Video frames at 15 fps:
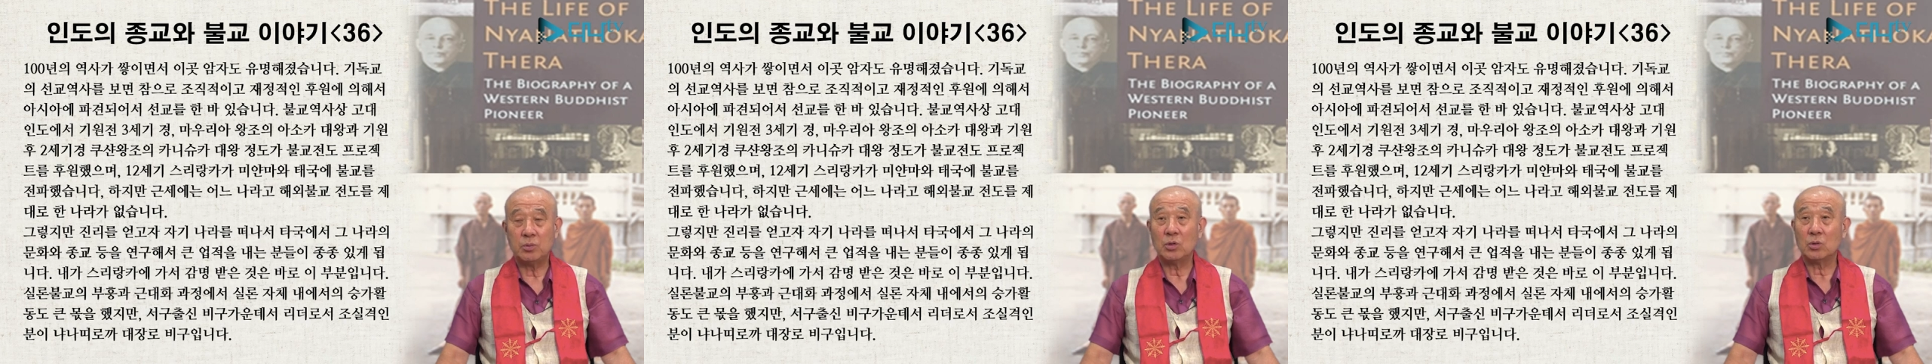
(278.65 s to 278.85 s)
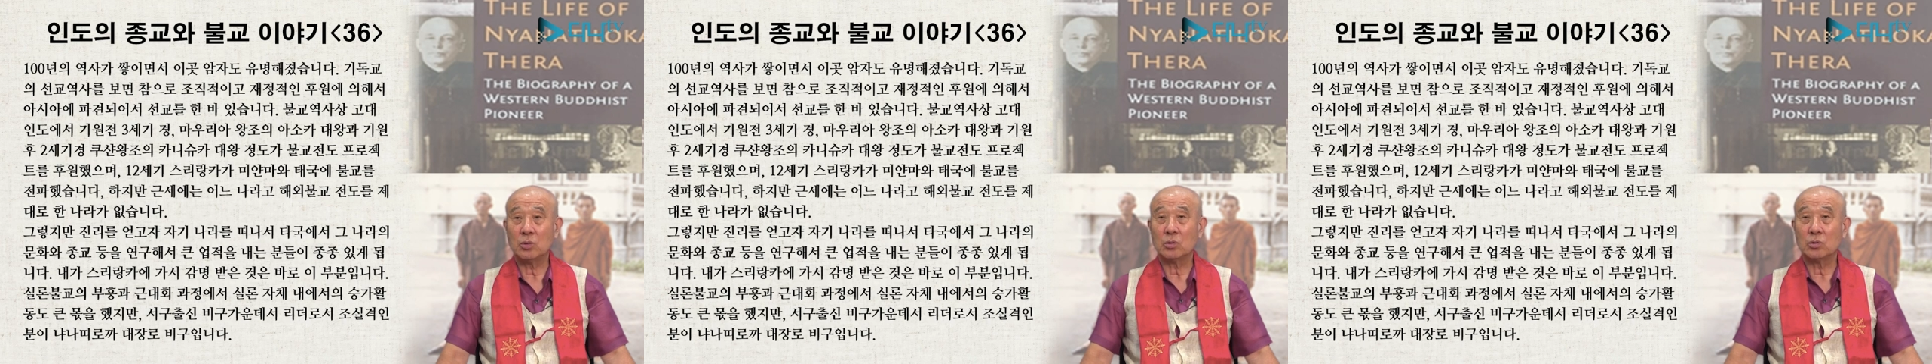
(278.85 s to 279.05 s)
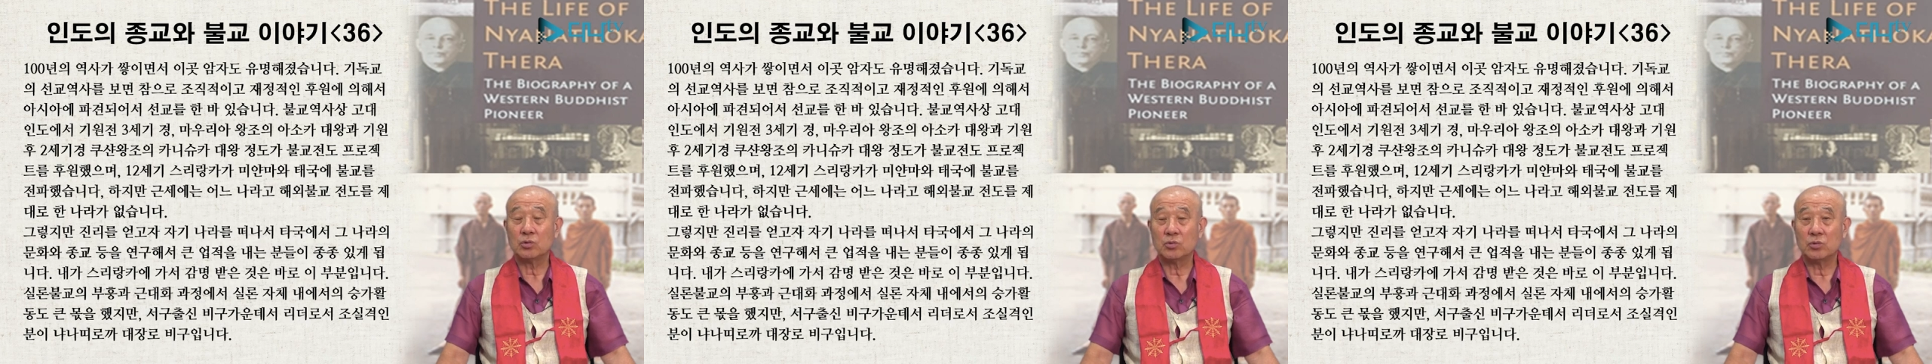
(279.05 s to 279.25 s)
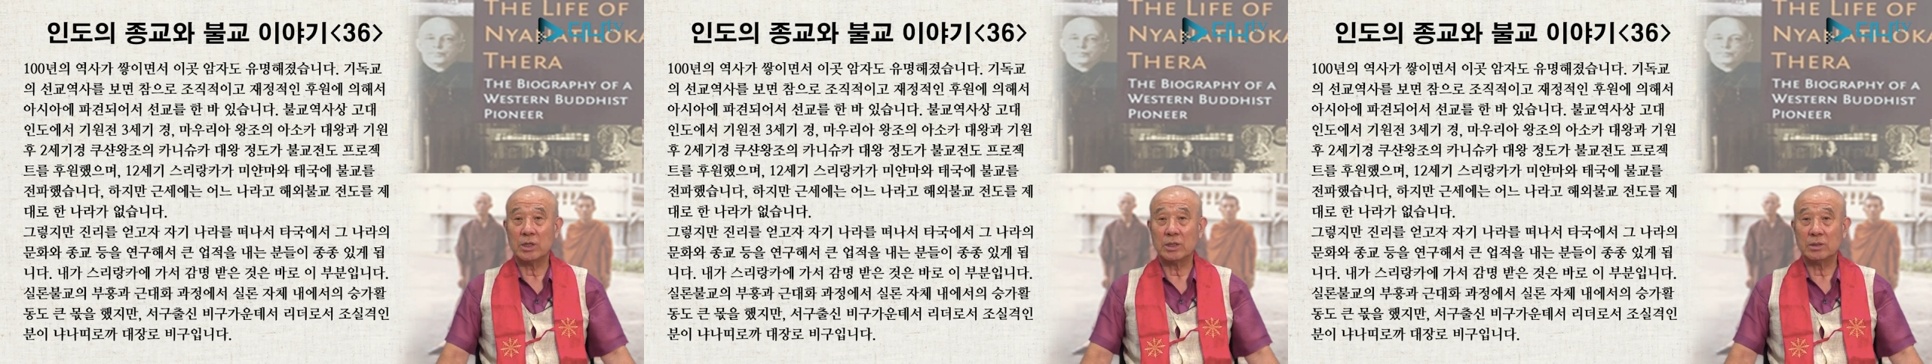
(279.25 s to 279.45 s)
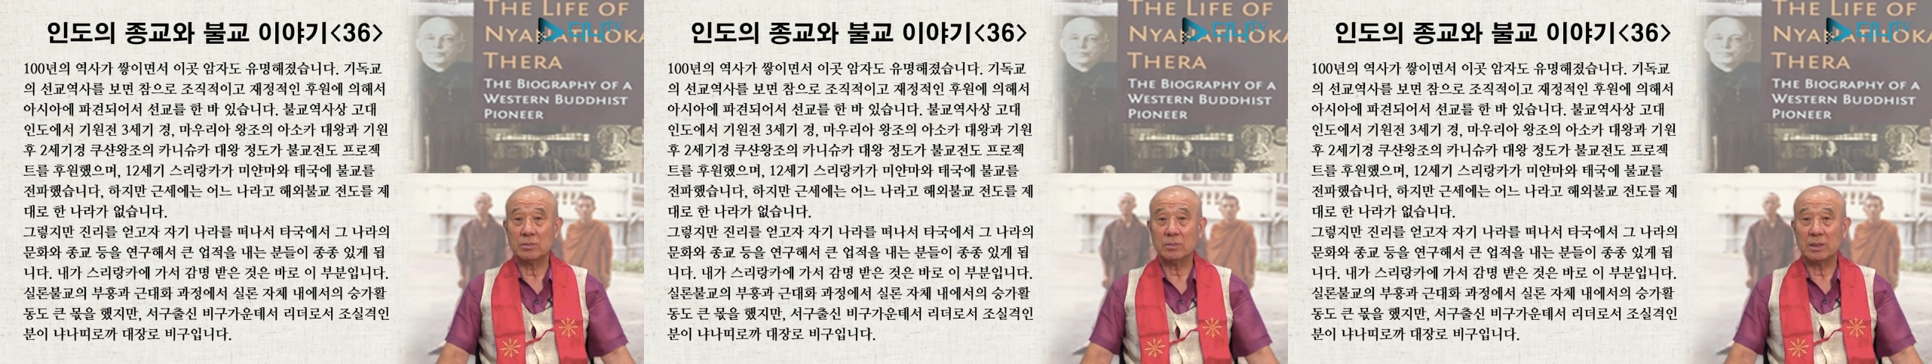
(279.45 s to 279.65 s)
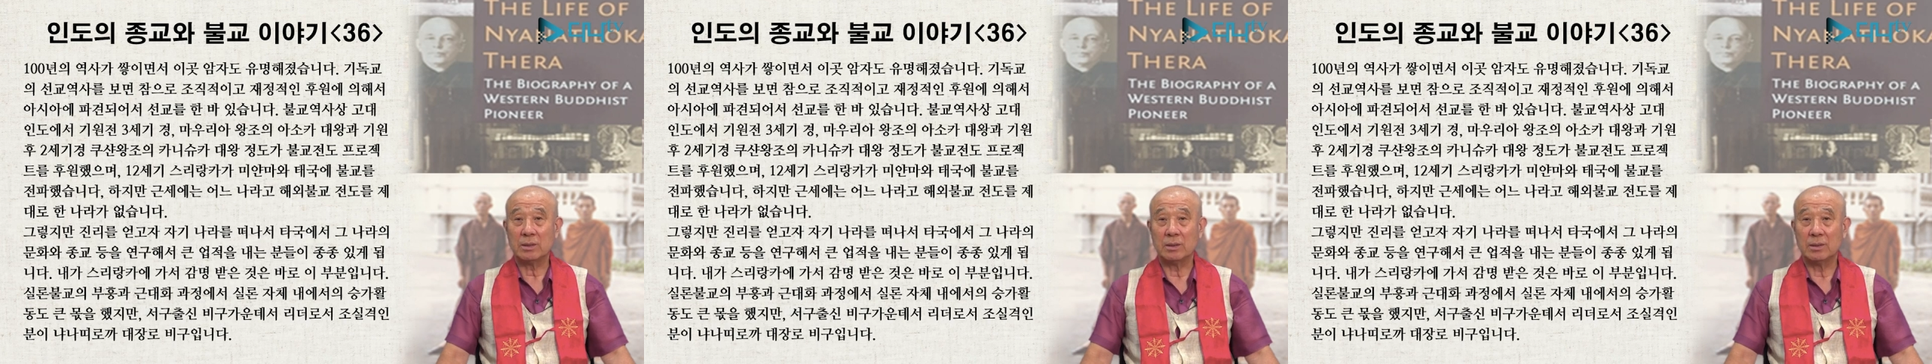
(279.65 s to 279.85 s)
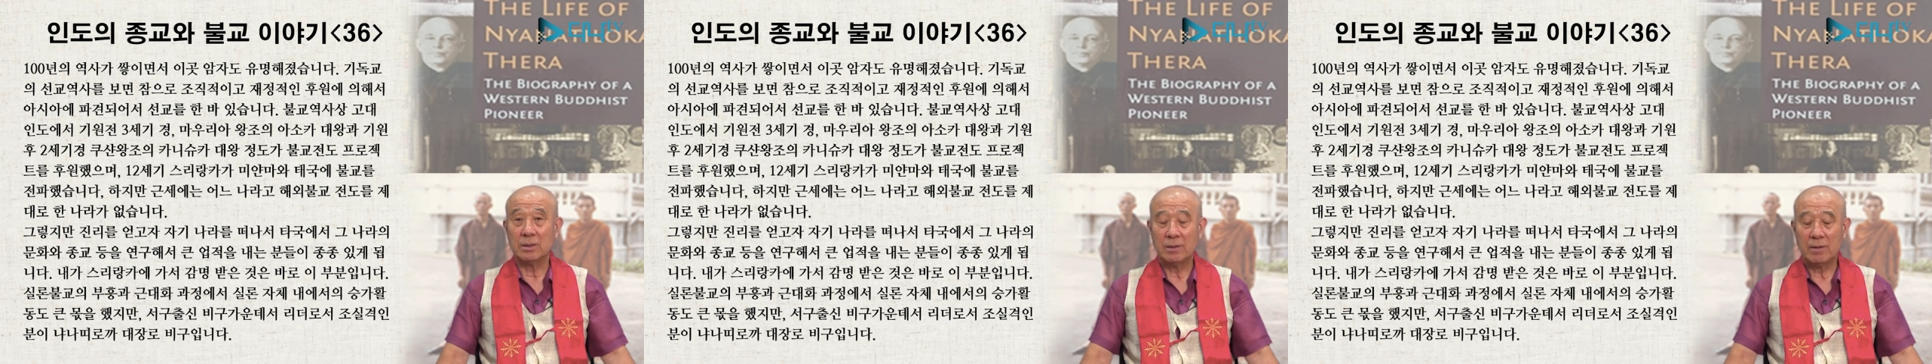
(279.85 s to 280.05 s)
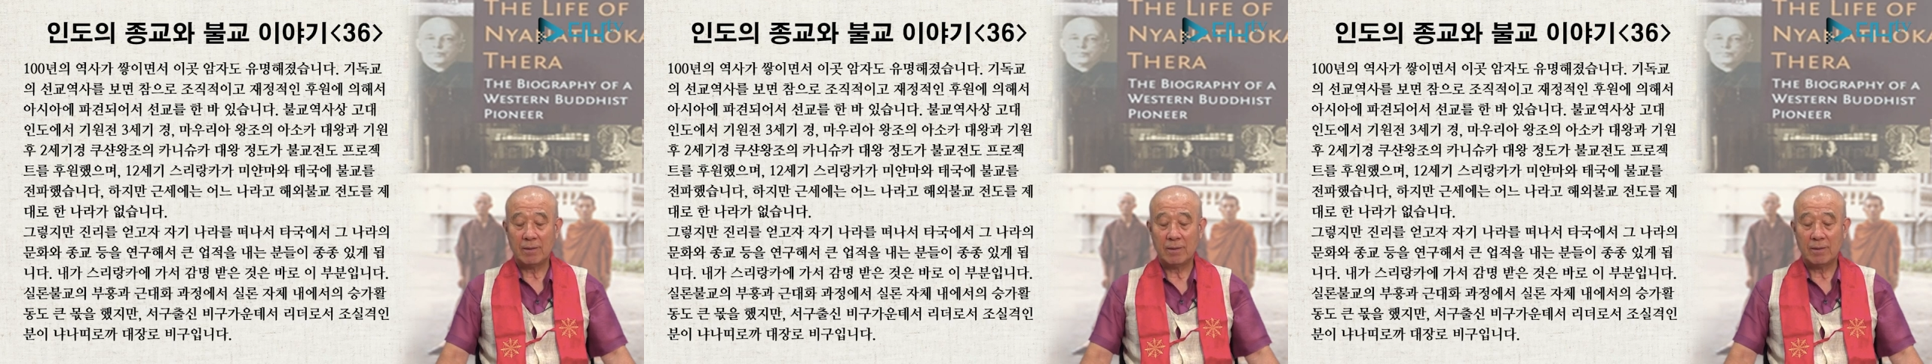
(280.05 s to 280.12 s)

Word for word: 포교도 중요하지만